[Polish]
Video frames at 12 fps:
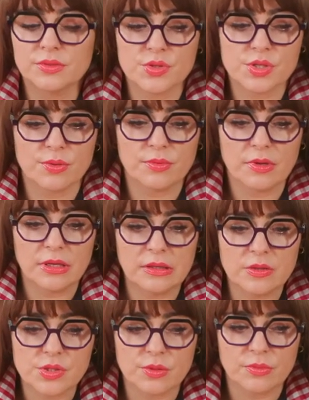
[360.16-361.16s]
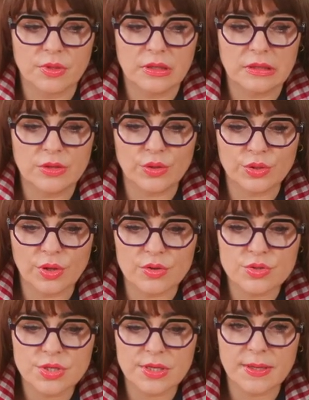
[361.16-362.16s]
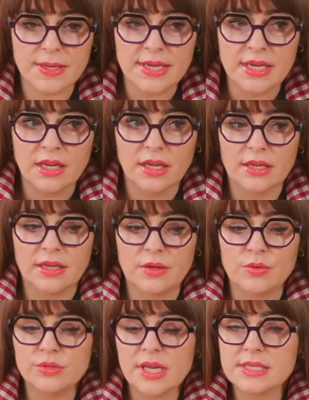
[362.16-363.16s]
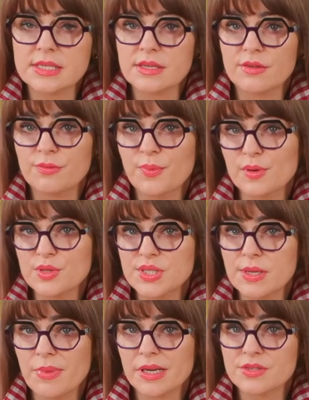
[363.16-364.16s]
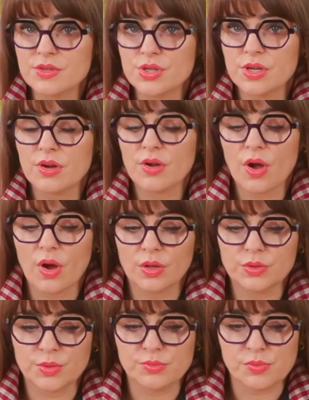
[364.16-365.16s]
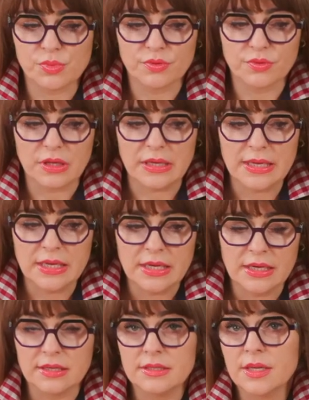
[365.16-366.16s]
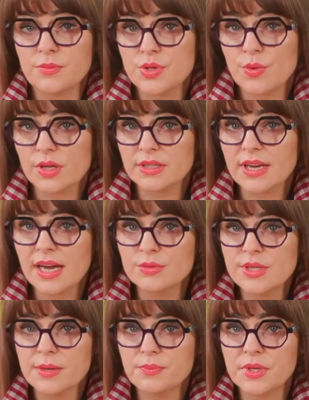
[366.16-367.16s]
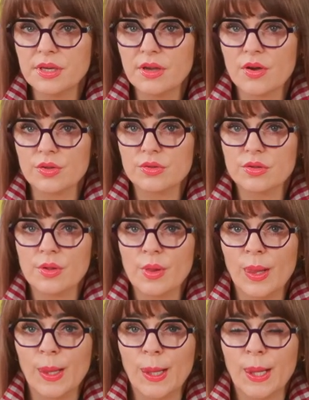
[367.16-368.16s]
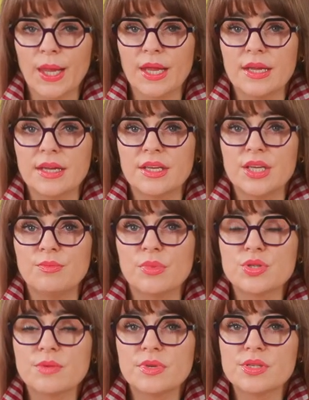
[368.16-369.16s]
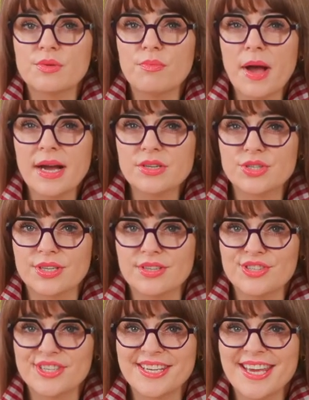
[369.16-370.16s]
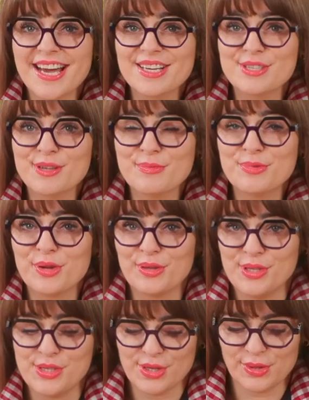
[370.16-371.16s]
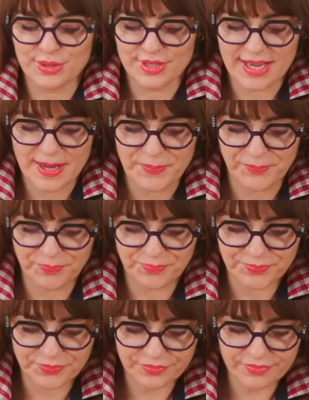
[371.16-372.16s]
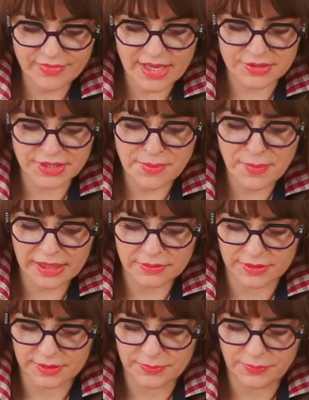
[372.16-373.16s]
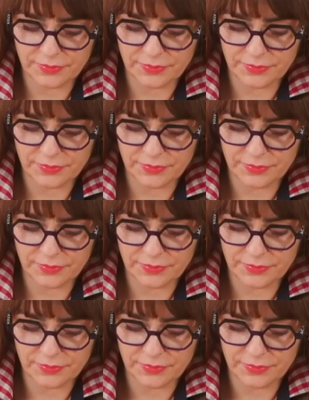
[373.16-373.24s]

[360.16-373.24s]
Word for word: to są, to są e, doktorzy. E, u nas w Polsce bardzo szeroko o tym mówi e, na przykład Claudia Pingot i możemy zobaczyć, jak są to istotne tematy.